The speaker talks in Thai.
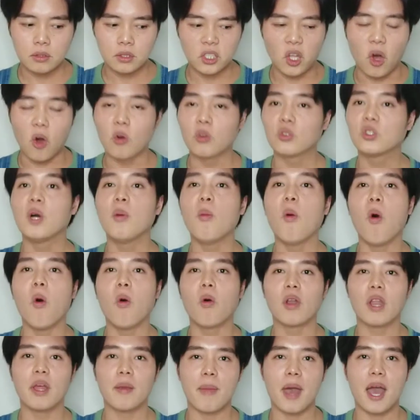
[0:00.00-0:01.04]
สองชั่วโมง
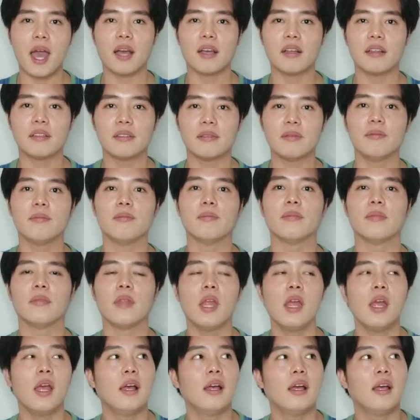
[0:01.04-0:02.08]
เลยมั้งอืม
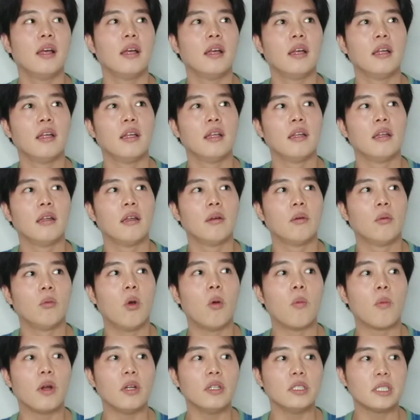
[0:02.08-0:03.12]
ผ
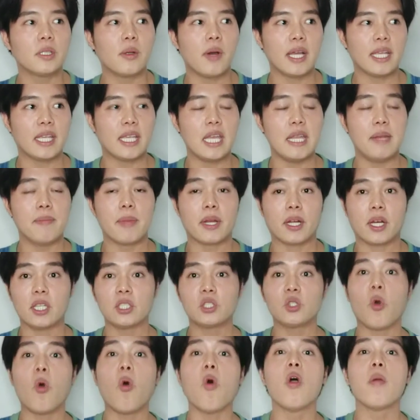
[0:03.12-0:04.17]
มก็รู้สึกว่ากลิ่นมันก็โช